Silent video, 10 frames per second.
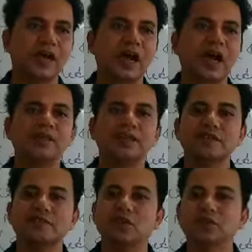আমরা
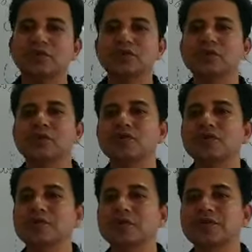যে পদ্ধতিতে
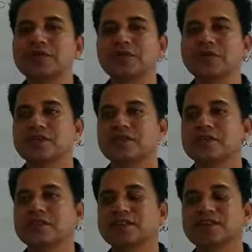পড়াশোনা করছি
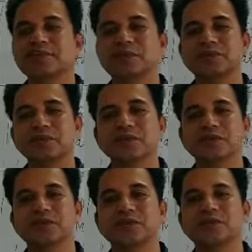সেই পদ্ধতি
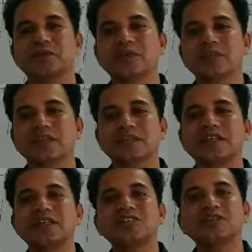হচ্ছিল
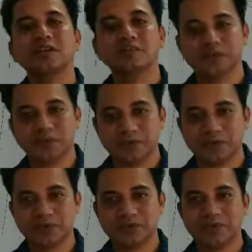ট্রেডিশনাল মেথড
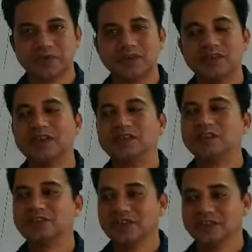অর্থাৎ
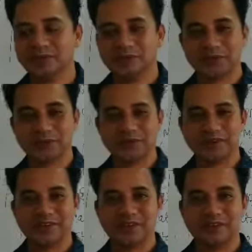সনাতন পদ্ধতি
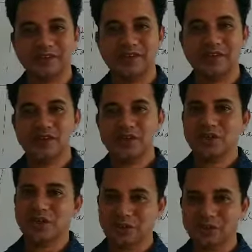
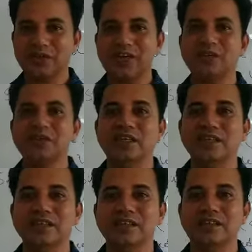সঙ্গত কারণেই
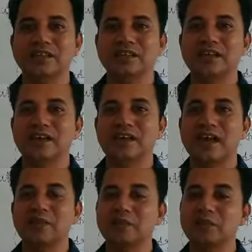
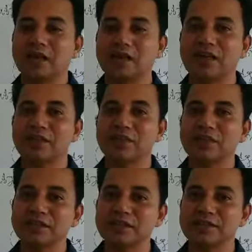আমি বাংলা এবং
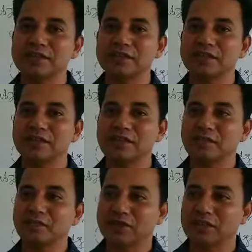ইংরেজি
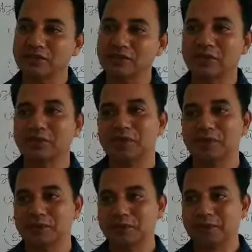ভাষণ ব্যবহার
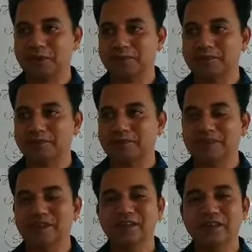করব
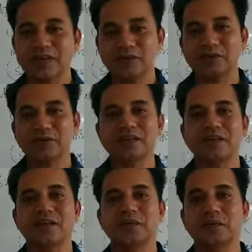কারণ তোমরা
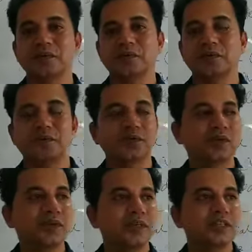জানো
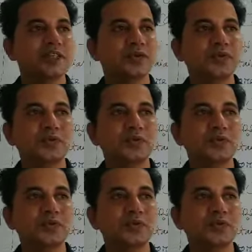কিছু